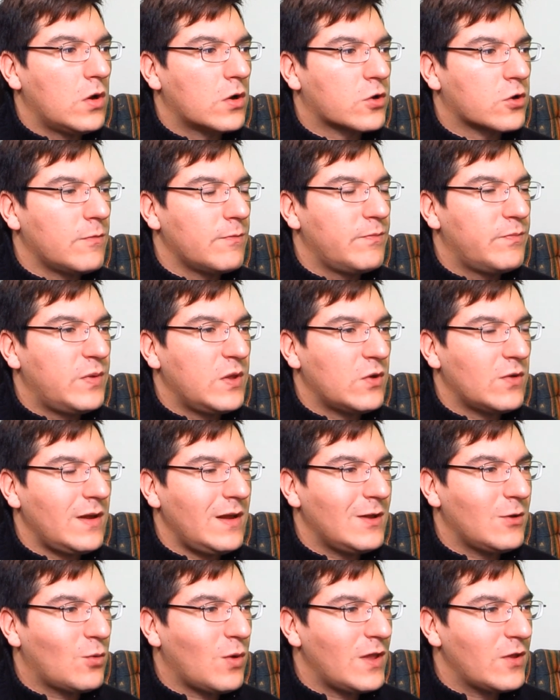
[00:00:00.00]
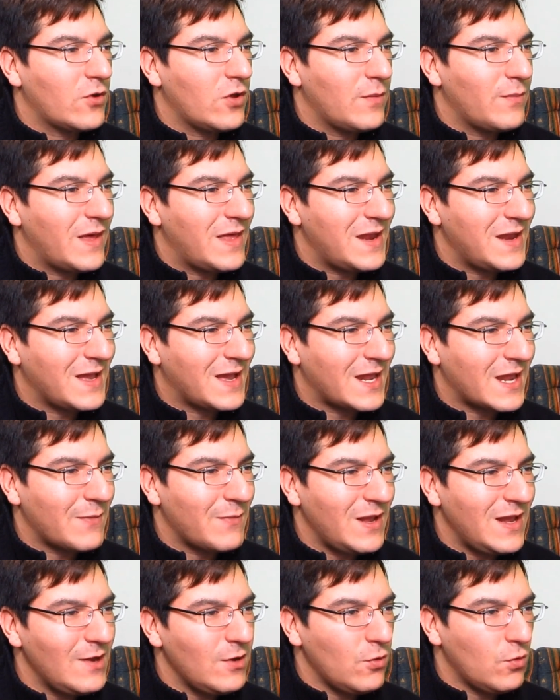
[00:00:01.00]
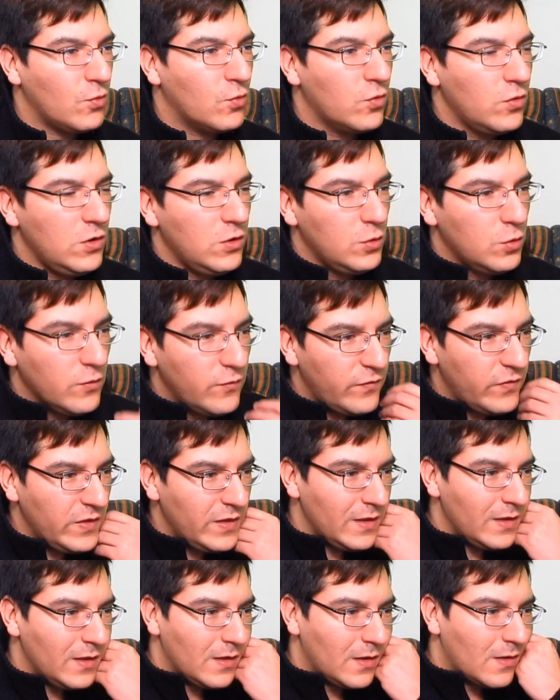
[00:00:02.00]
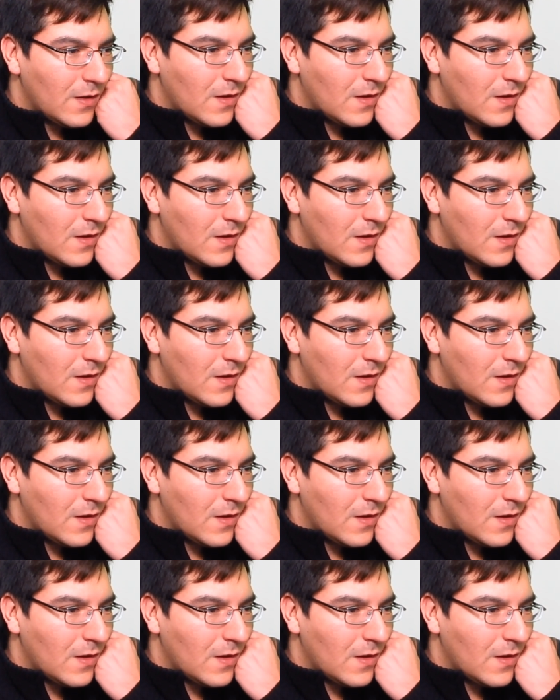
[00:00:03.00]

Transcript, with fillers: Rompieron el cuadro de Madre Caramel, un Luffy